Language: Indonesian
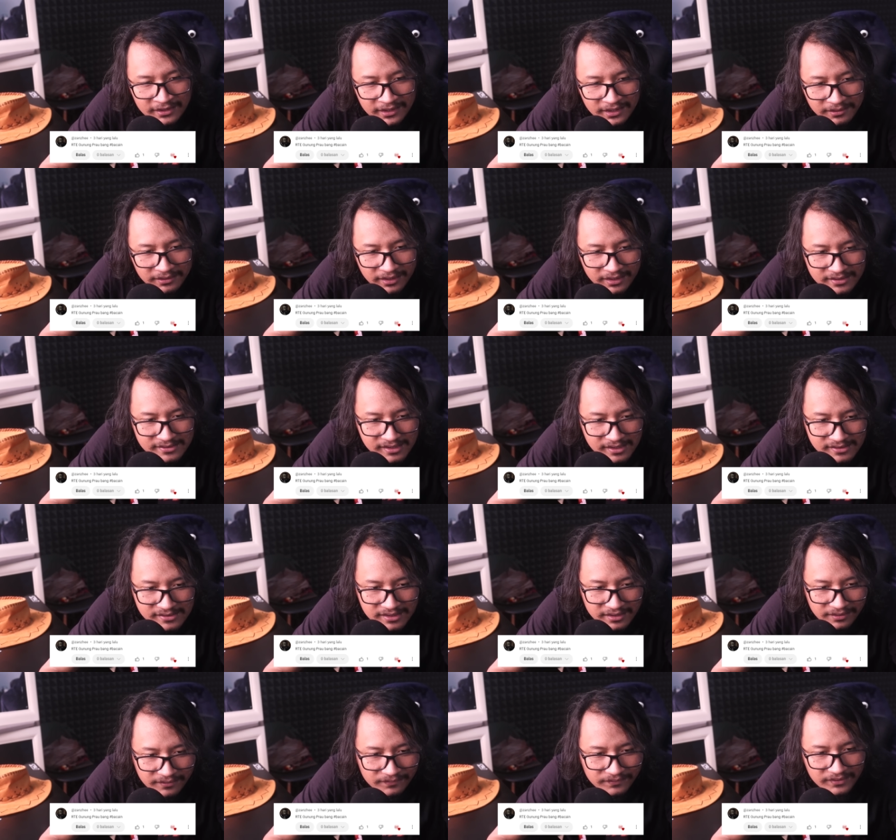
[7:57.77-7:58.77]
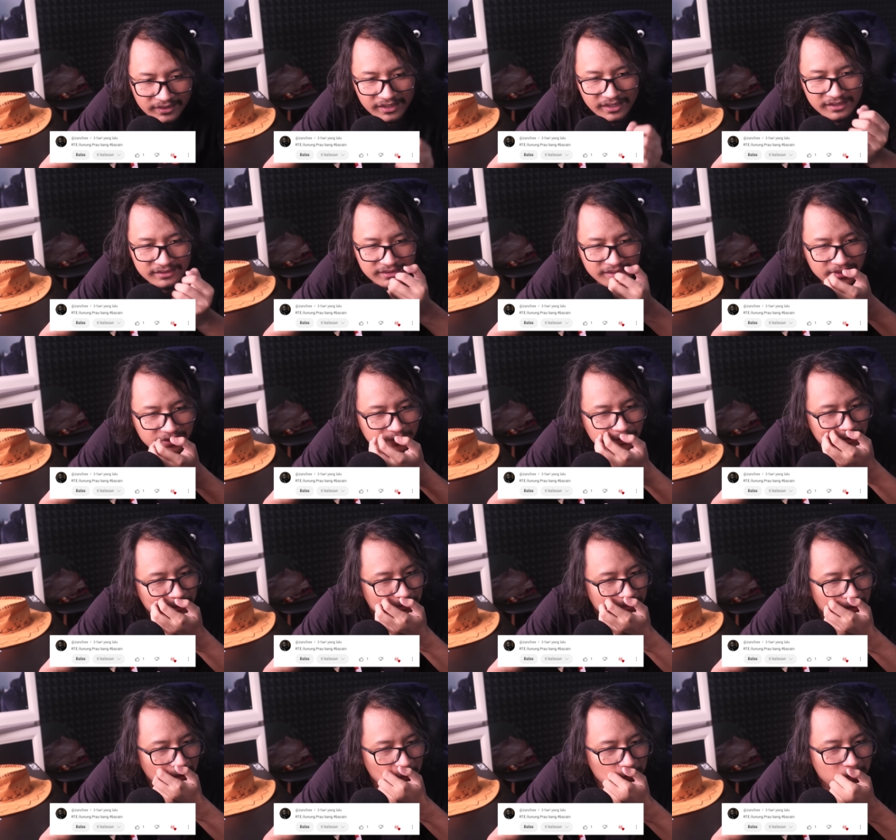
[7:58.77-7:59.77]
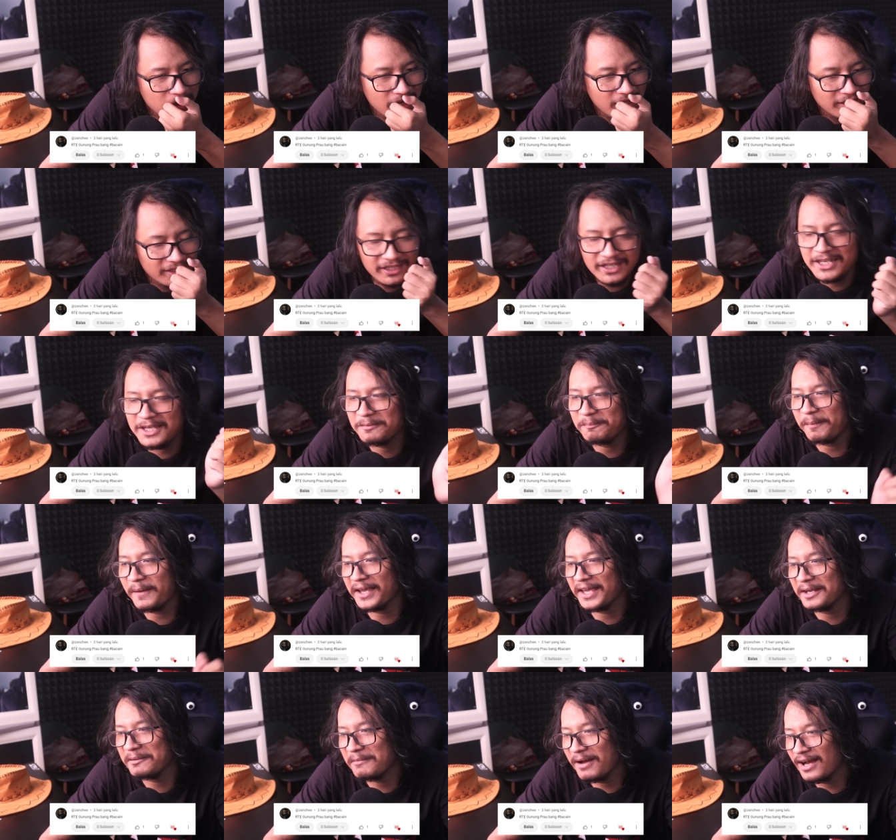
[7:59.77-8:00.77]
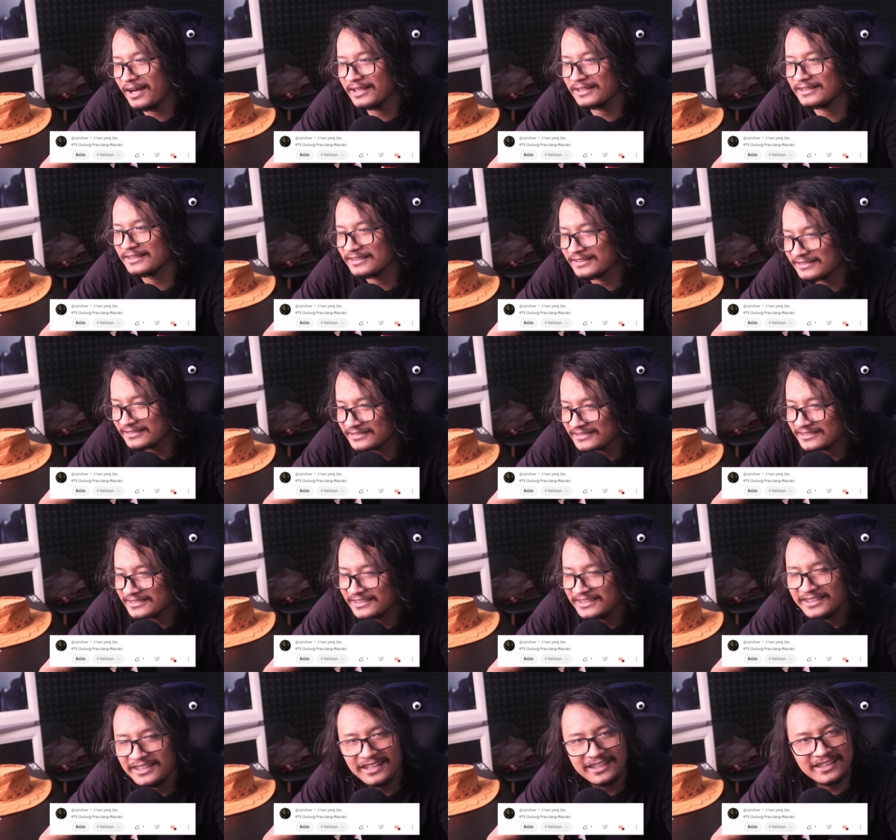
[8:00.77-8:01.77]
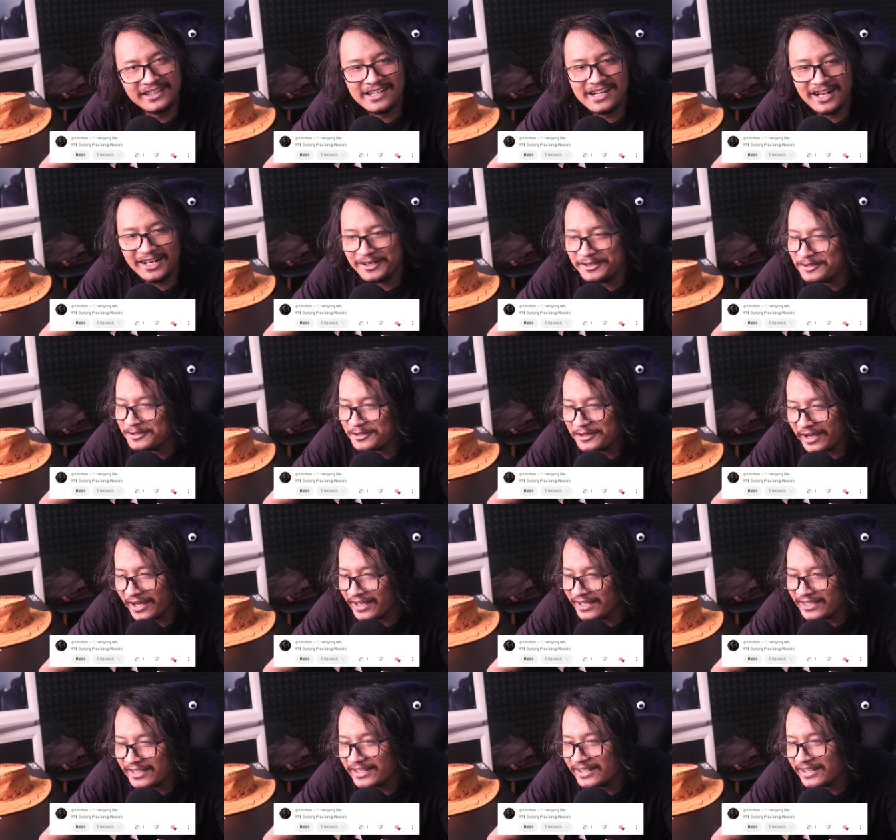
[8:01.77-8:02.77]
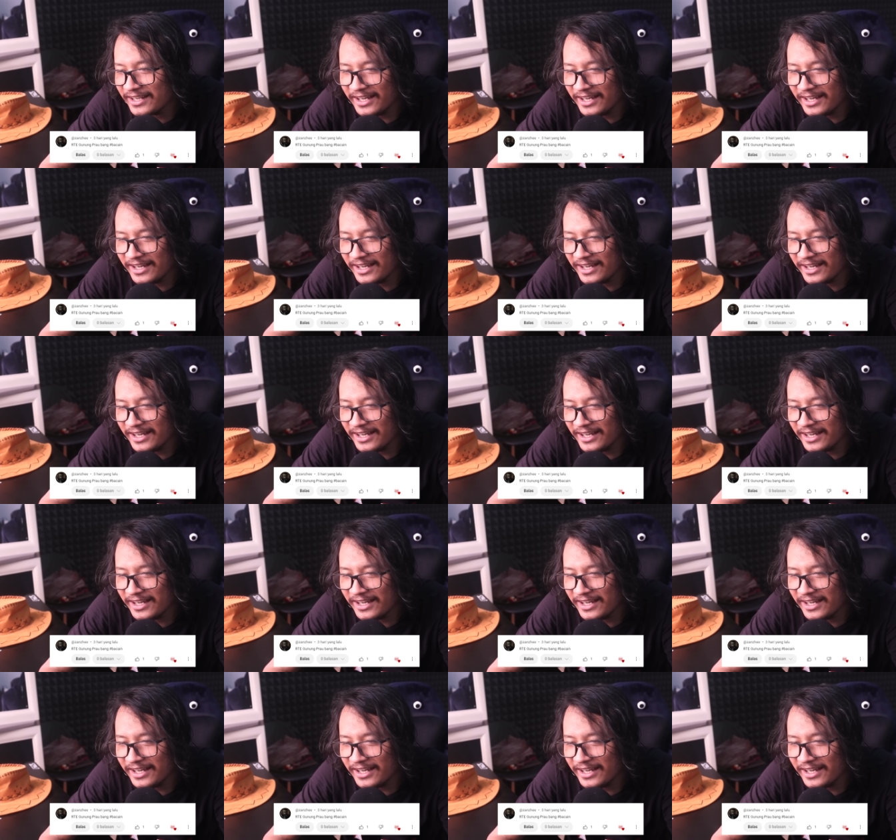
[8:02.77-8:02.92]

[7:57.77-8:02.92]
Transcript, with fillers: Oh nih Zanzi. RT Gunung Prau bang. Ih pengen banget. Tinggal nunggu Egi nih